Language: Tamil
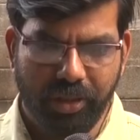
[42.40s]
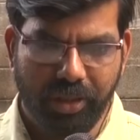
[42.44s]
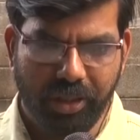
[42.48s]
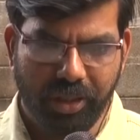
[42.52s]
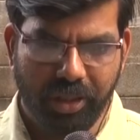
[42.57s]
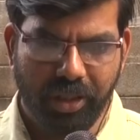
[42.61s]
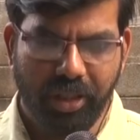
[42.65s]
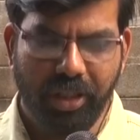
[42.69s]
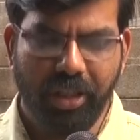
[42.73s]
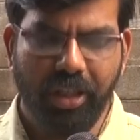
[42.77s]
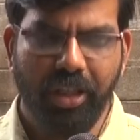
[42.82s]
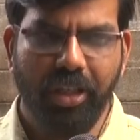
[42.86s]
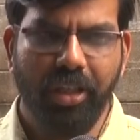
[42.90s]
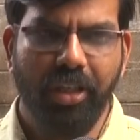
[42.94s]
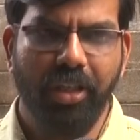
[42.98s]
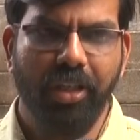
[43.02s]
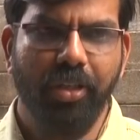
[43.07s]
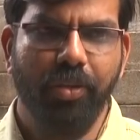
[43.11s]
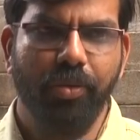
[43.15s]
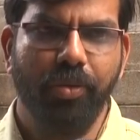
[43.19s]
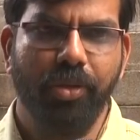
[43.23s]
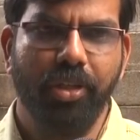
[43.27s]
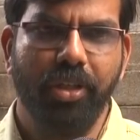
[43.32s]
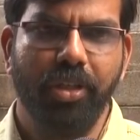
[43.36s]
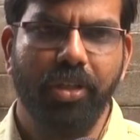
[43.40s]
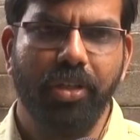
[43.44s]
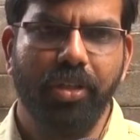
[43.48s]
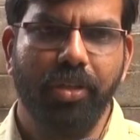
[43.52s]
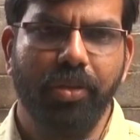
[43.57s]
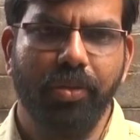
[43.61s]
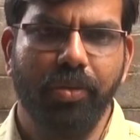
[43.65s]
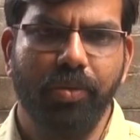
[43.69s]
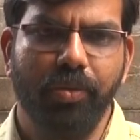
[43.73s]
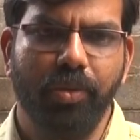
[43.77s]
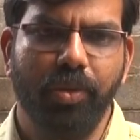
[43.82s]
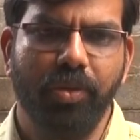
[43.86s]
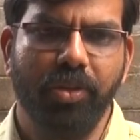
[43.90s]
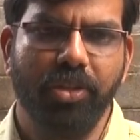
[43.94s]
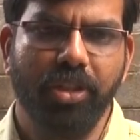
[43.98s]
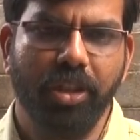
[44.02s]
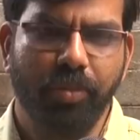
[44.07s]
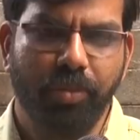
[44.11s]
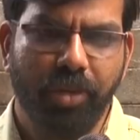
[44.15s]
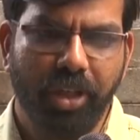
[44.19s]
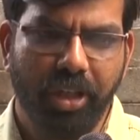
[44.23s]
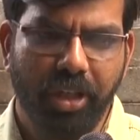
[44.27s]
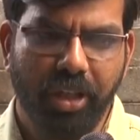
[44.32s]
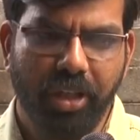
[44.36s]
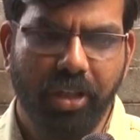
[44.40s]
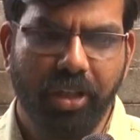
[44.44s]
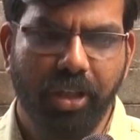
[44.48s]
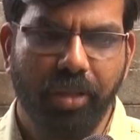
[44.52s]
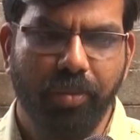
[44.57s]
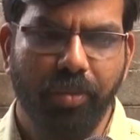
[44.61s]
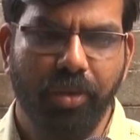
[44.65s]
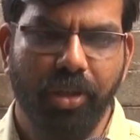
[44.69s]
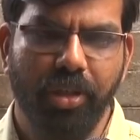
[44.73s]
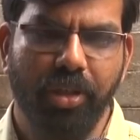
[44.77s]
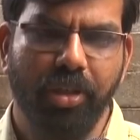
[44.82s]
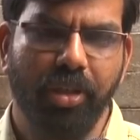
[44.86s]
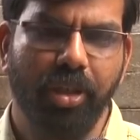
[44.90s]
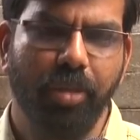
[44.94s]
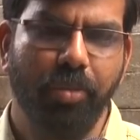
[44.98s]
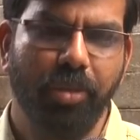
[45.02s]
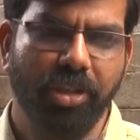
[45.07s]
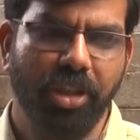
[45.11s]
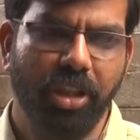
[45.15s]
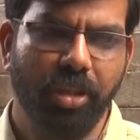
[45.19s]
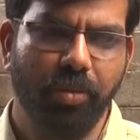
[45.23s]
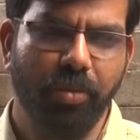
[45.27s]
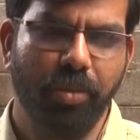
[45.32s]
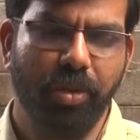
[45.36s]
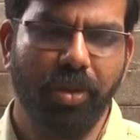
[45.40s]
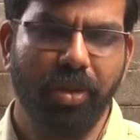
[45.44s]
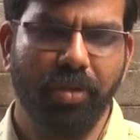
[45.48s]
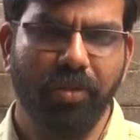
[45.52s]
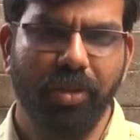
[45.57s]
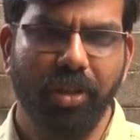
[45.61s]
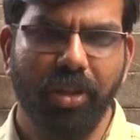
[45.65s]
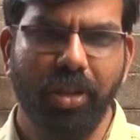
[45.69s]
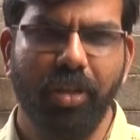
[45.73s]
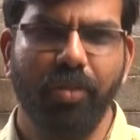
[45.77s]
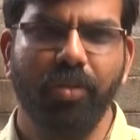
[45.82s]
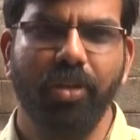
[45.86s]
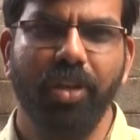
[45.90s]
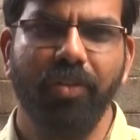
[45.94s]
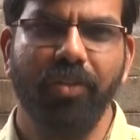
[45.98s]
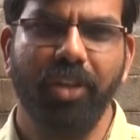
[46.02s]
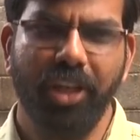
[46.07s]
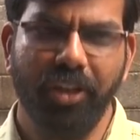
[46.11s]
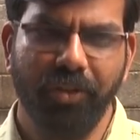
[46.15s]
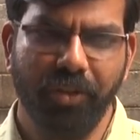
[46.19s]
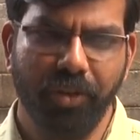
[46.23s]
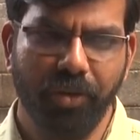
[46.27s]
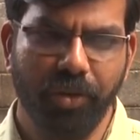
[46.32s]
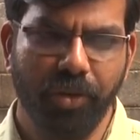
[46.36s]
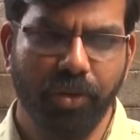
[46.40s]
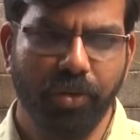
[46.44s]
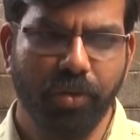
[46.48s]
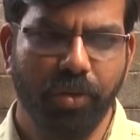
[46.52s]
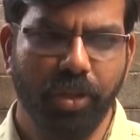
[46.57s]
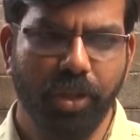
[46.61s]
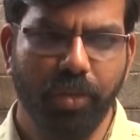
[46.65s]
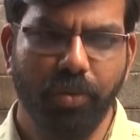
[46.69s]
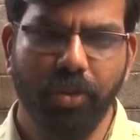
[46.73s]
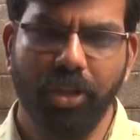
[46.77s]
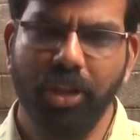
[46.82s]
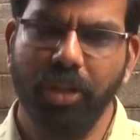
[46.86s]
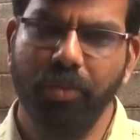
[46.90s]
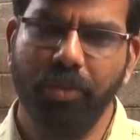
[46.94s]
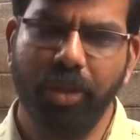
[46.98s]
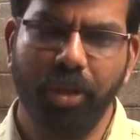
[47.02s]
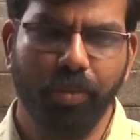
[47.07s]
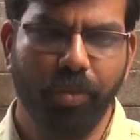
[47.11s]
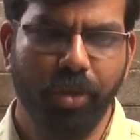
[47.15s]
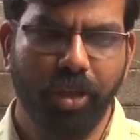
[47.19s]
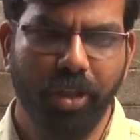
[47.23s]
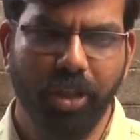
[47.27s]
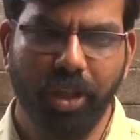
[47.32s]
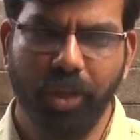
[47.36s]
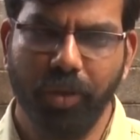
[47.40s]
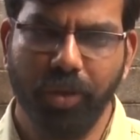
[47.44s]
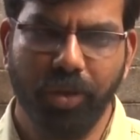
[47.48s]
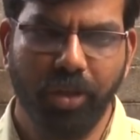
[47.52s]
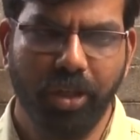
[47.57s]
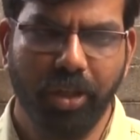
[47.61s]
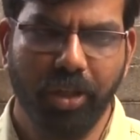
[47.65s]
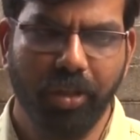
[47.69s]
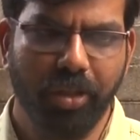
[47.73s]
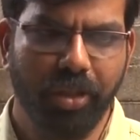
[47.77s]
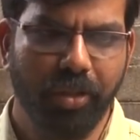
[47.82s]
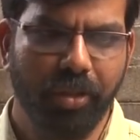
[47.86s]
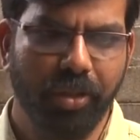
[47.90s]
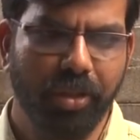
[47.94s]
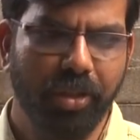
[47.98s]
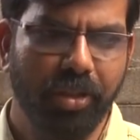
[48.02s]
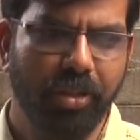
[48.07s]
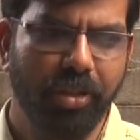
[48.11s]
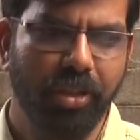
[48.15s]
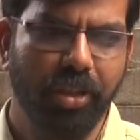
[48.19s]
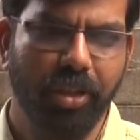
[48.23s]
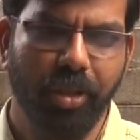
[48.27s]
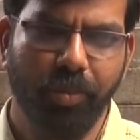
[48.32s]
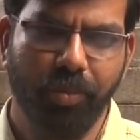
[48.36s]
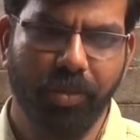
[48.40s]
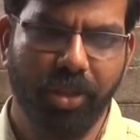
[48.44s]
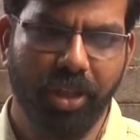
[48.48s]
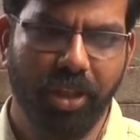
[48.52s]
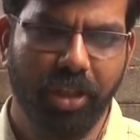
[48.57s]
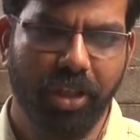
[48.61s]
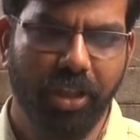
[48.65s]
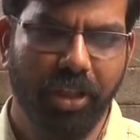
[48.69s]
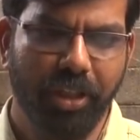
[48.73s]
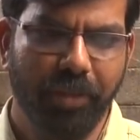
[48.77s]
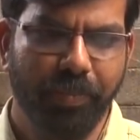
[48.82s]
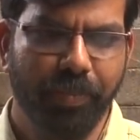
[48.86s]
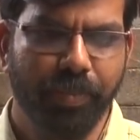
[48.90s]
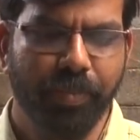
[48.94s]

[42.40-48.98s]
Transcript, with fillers: ரீசெண்டாக ஒரு ஒரு வருஷத்துக்கு முன்னாடி தமிழ் தமிழ் சட்டமன்றம் வந்து அவங்கள வெளியே விடணும்னு சொல்லிட்டு ஒரு தீர்மானம் போட்டு கவர்னர்கிட்ட இது அமைச்சாங்க